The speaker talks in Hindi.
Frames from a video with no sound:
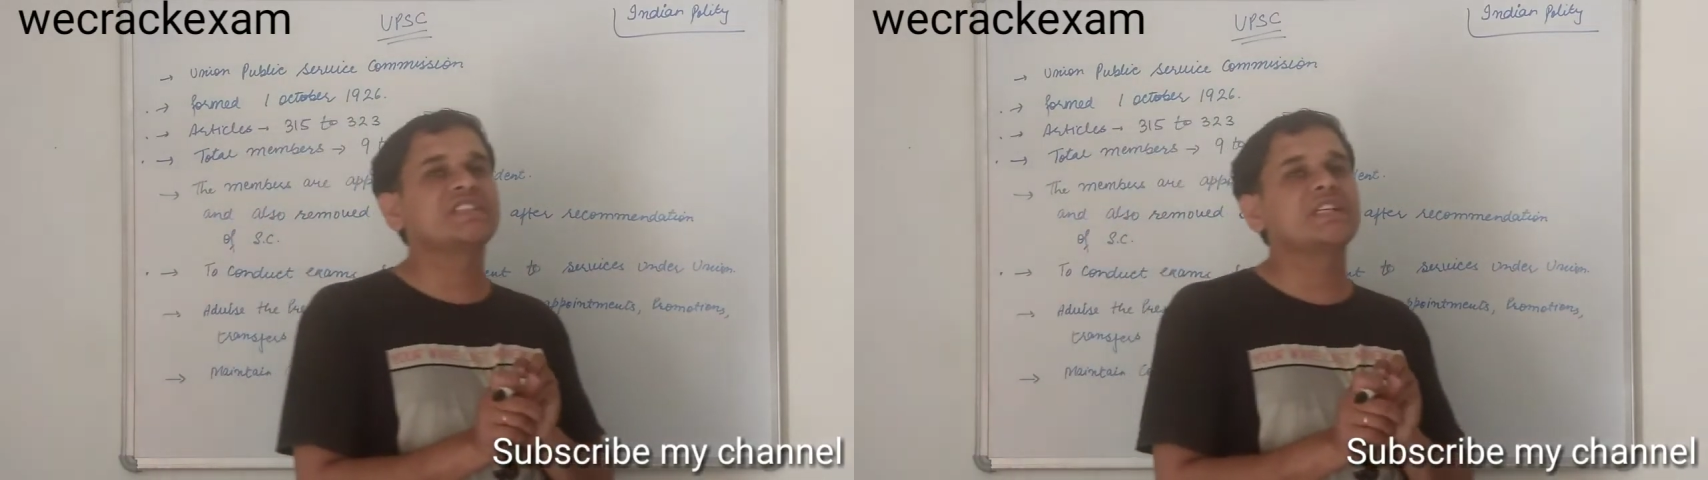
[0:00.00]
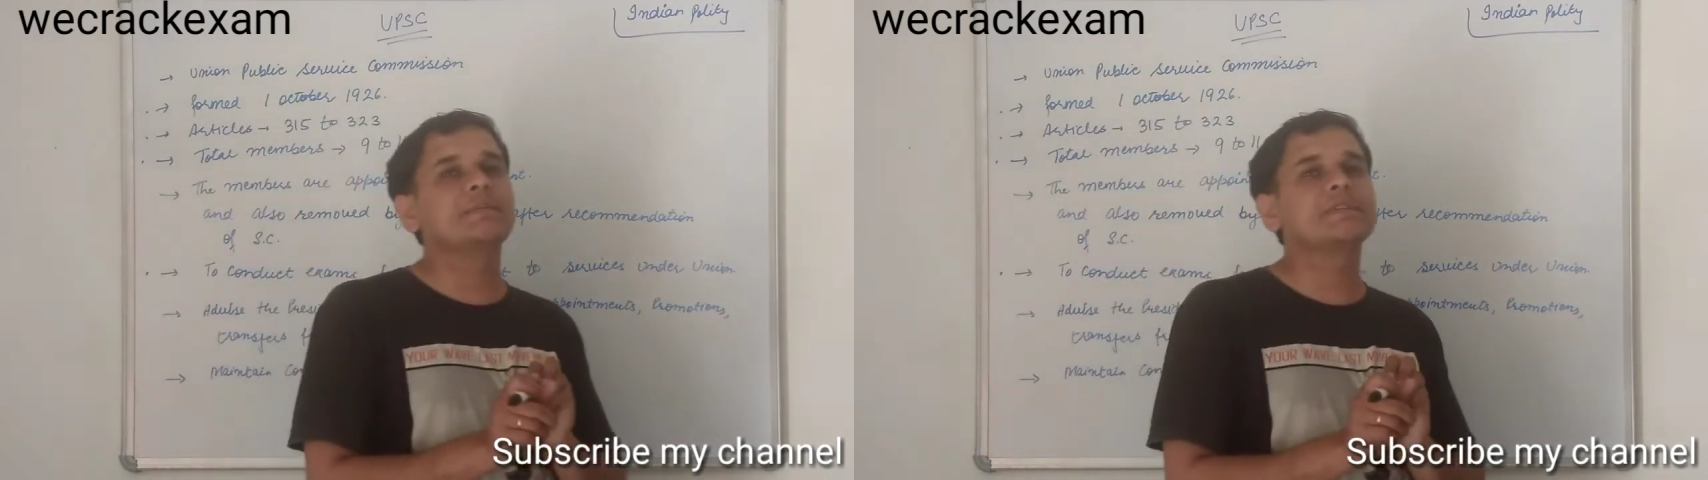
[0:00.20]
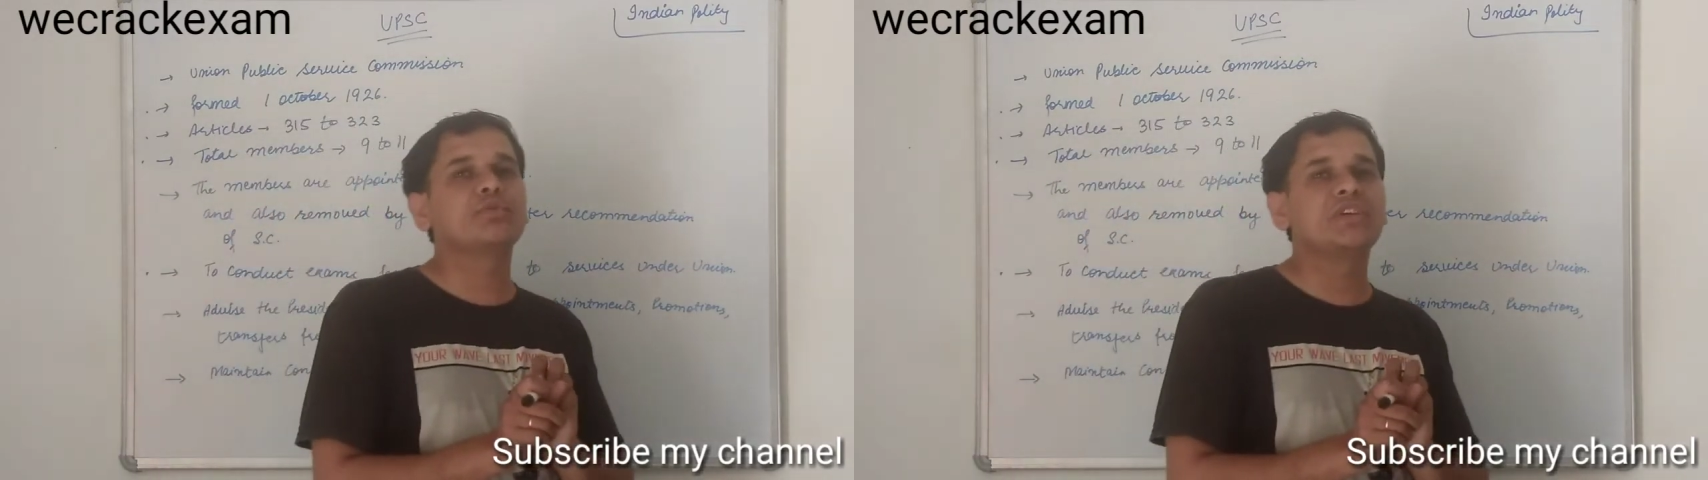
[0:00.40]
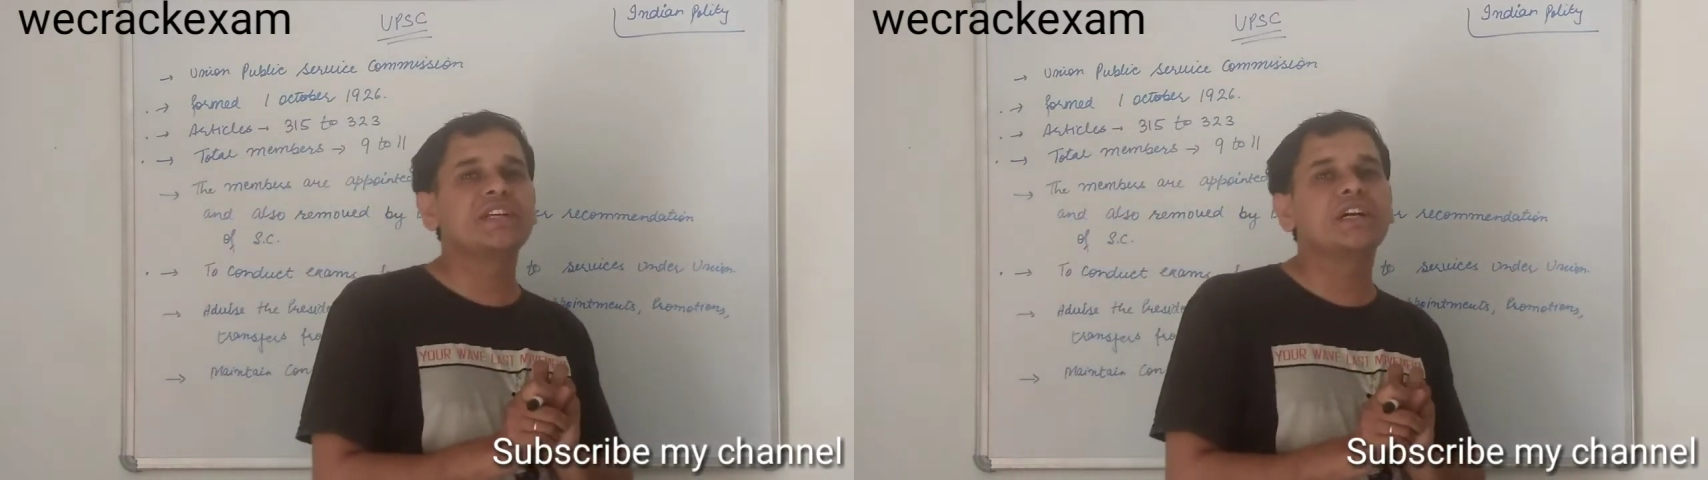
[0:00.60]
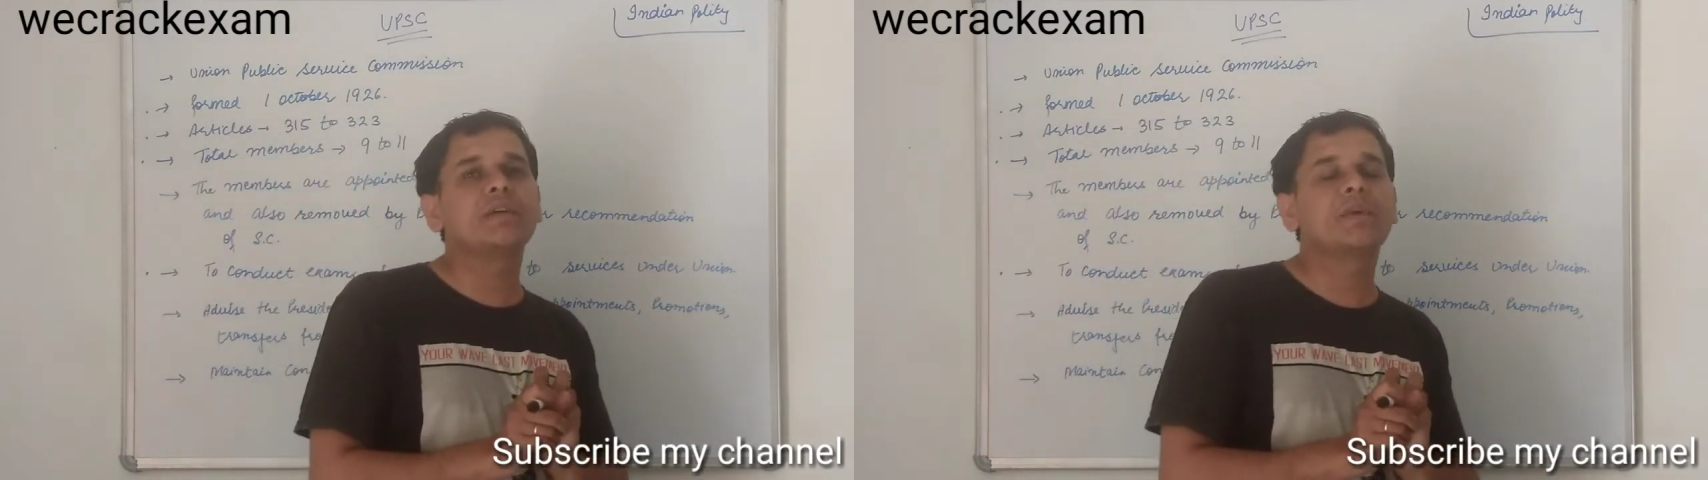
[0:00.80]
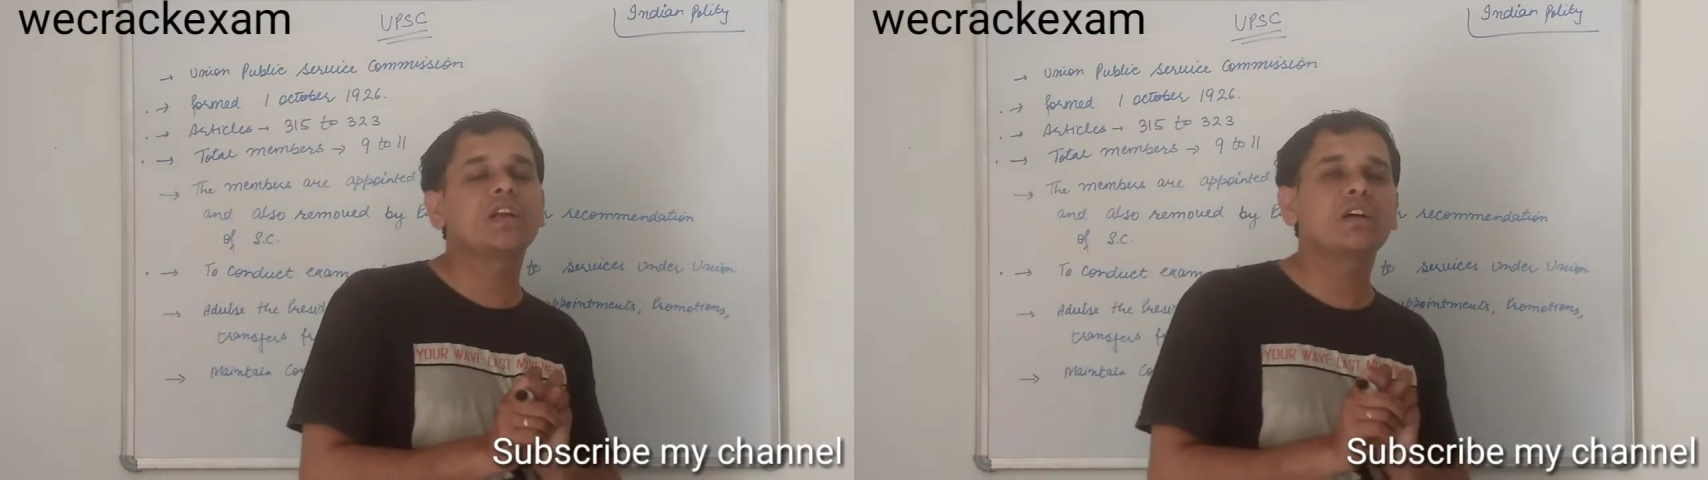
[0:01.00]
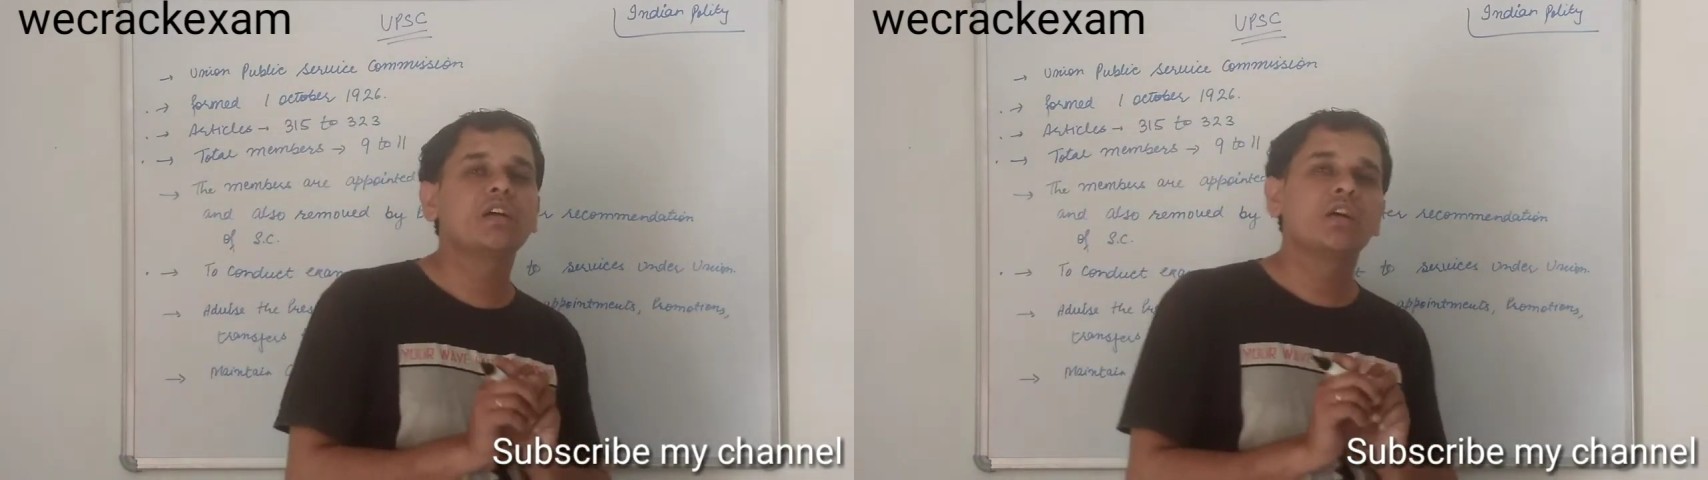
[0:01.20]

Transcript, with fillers: सिलेबस पॉलिटी का हमारा